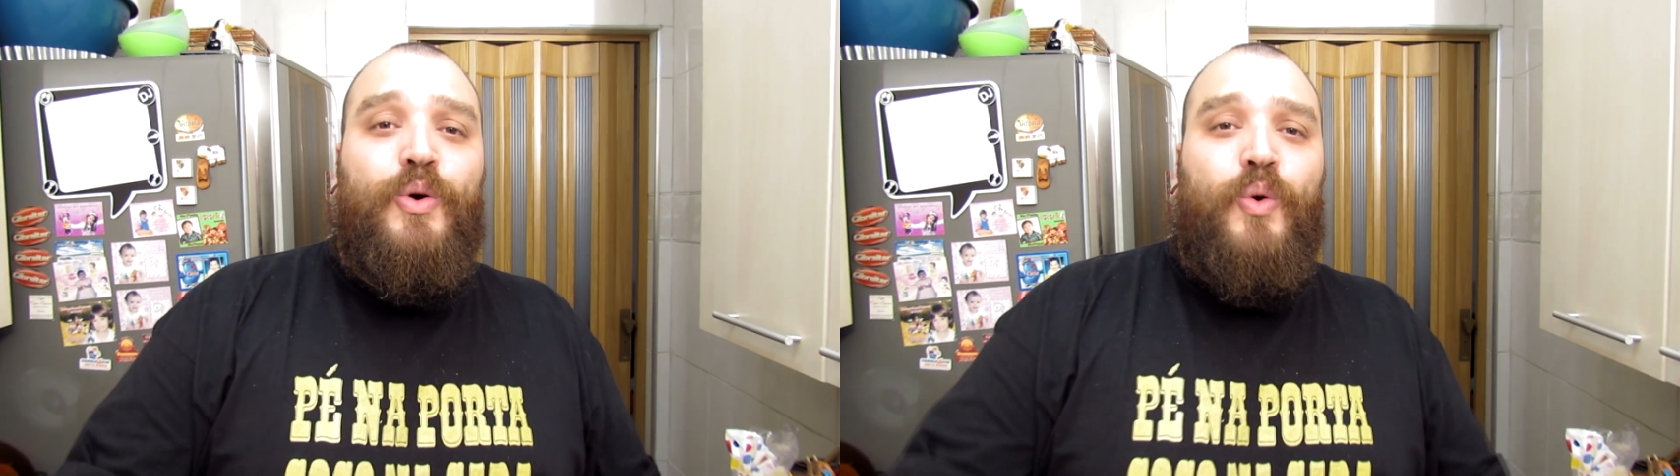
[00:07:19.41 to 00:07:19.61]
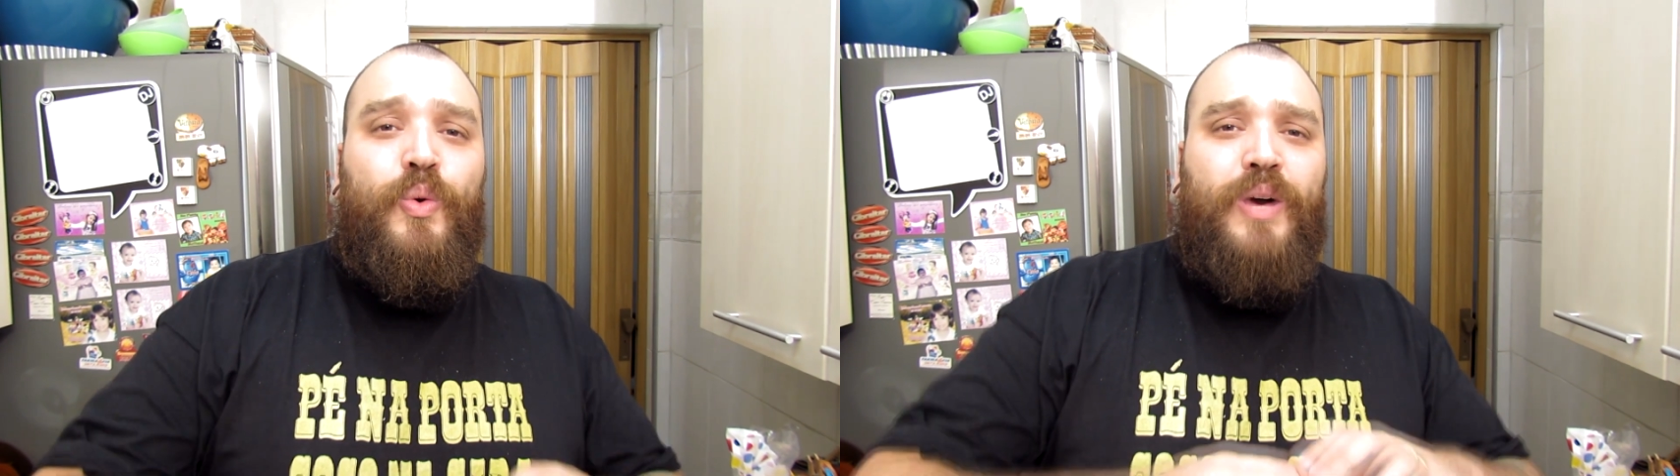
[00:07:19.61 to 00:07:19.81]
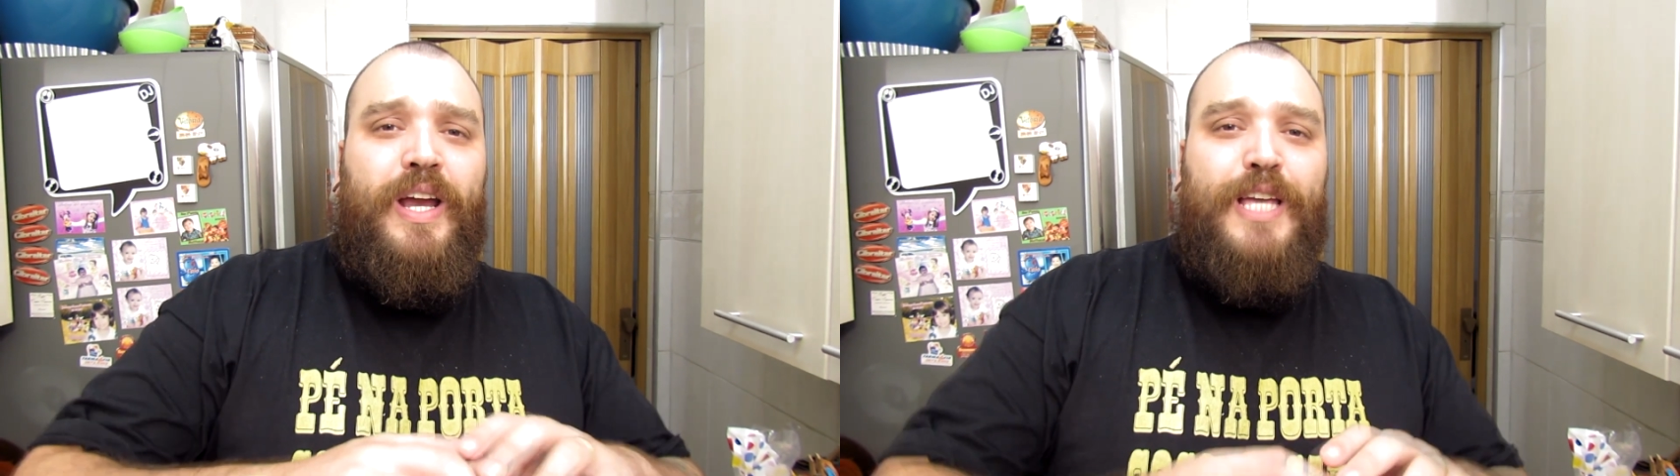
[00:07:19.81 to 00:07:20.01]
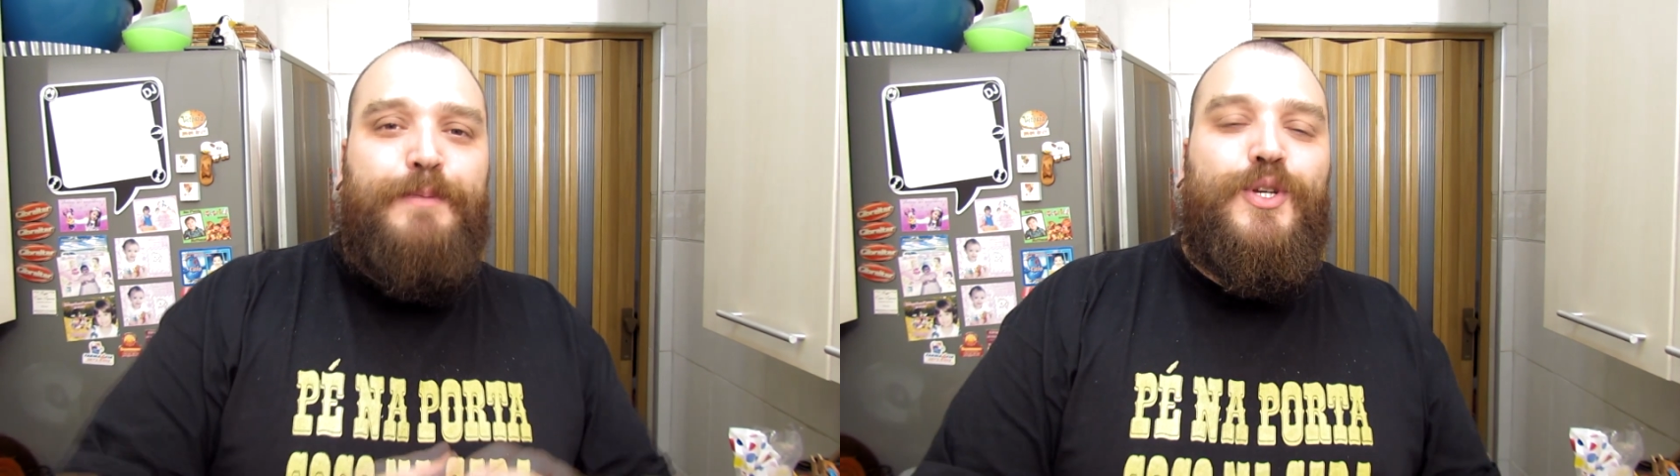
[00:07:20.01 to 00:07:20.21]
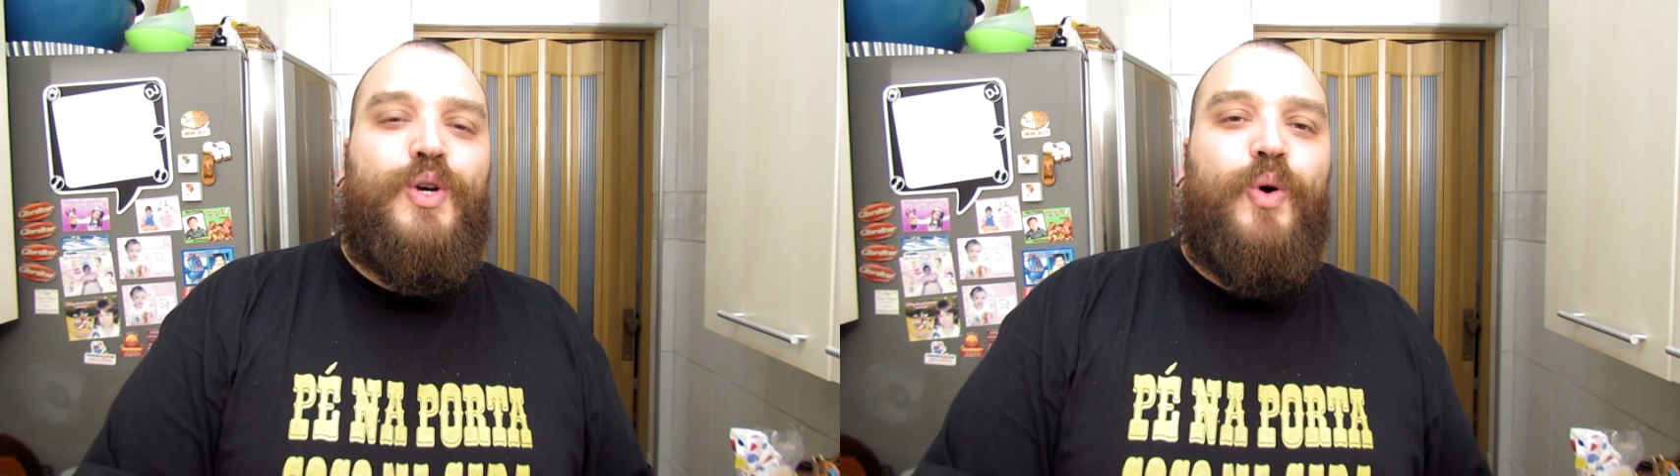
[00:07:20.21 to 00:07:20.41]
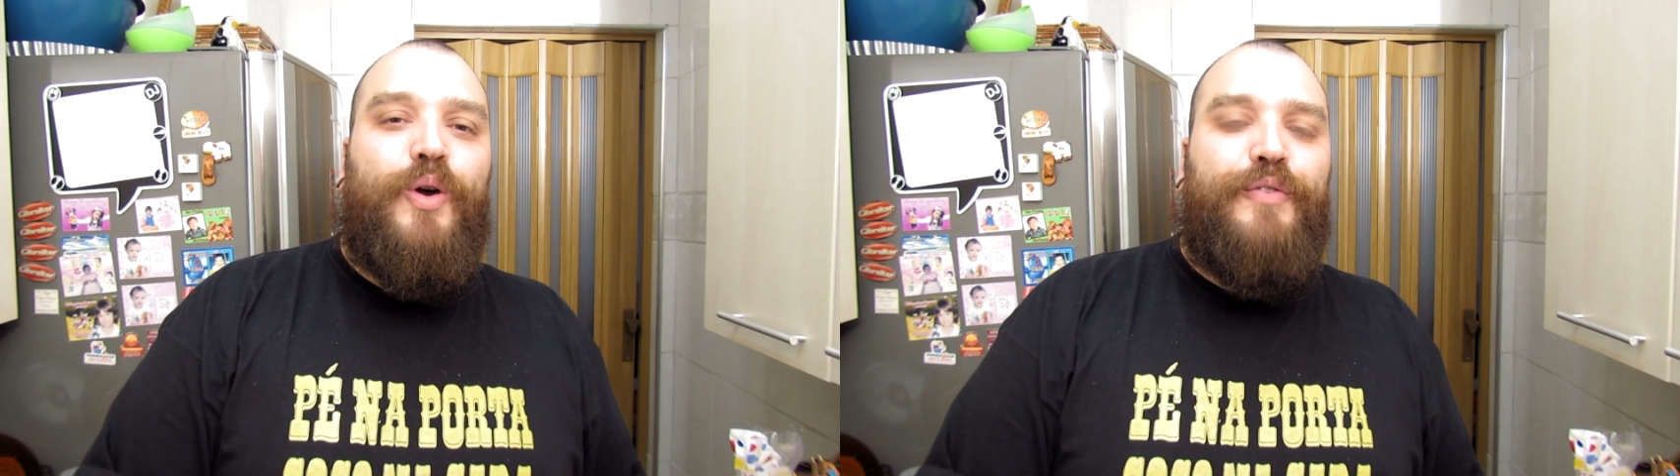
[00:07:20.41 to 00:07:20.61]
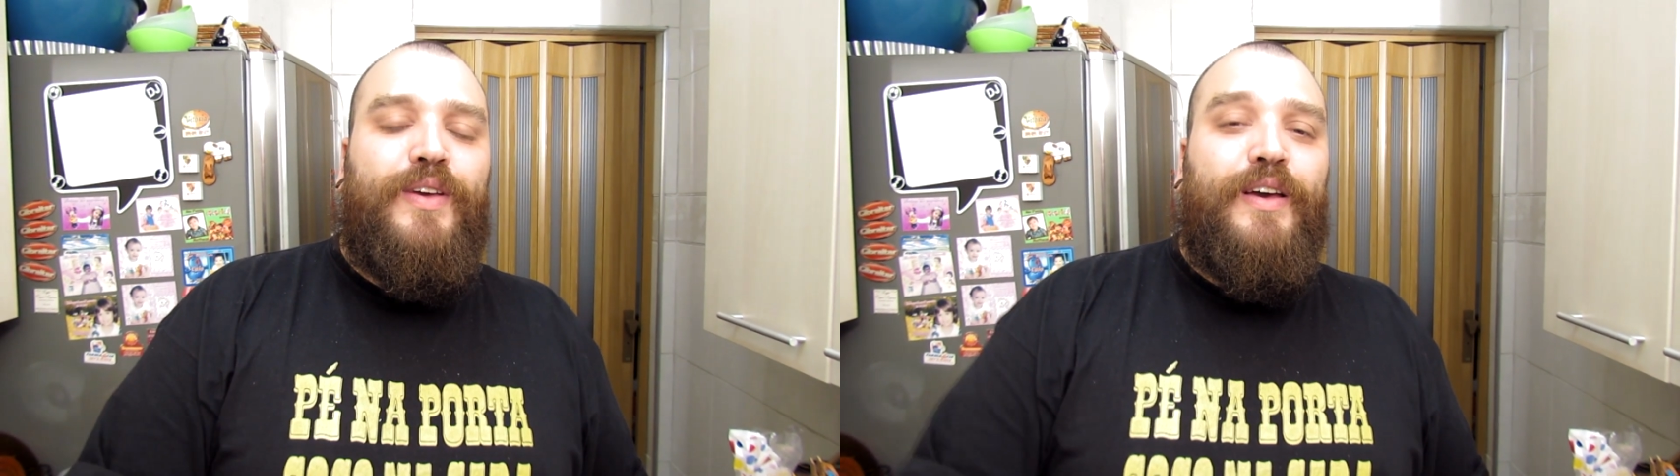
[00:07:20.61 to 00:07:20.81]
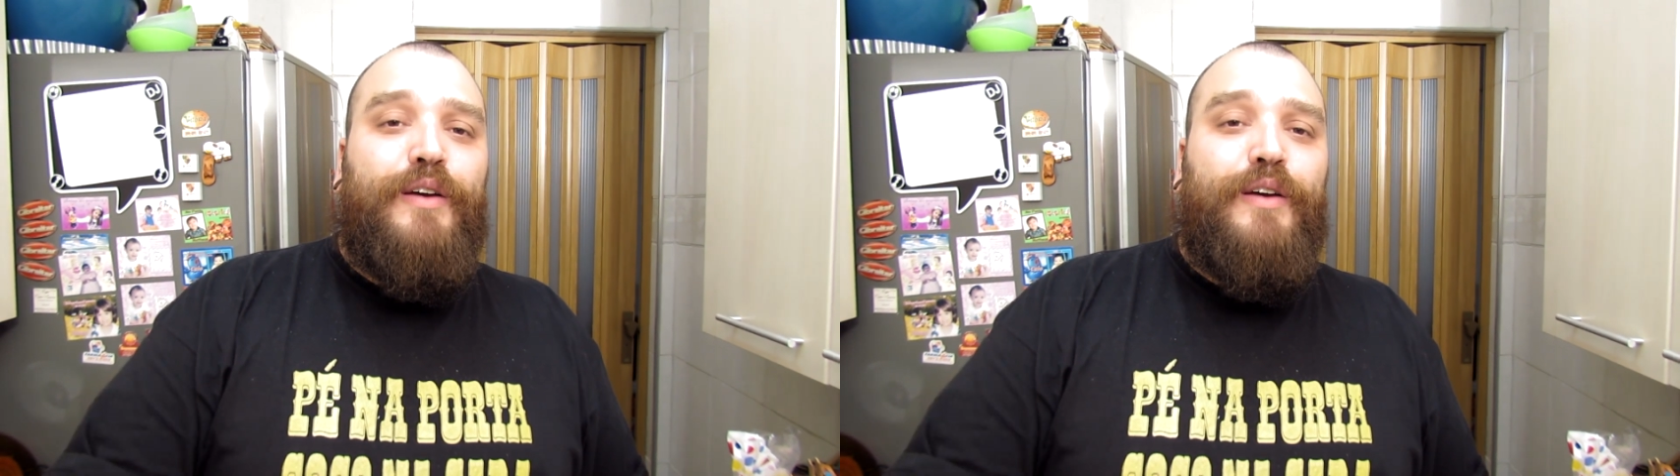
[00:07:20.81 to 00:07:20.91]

com crisp de couve,